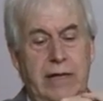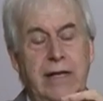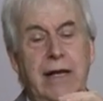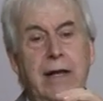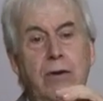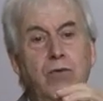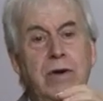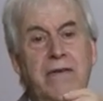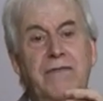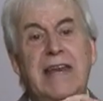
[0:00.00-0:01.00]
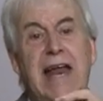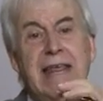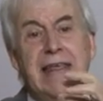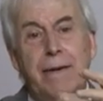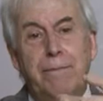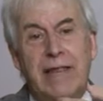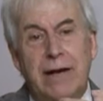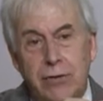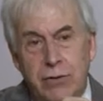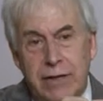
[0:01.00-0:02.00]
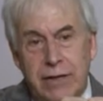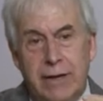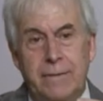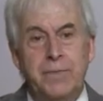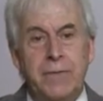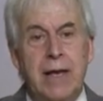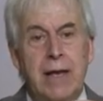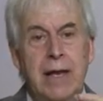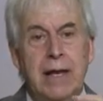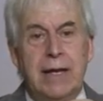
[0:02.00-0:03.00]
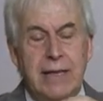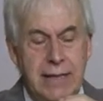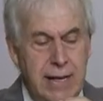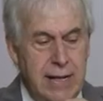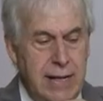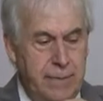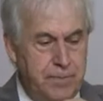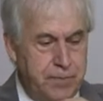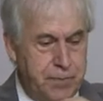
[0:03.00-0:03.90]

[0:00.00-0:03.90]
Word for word: que tiene una finalidad pedagógica, que tiene,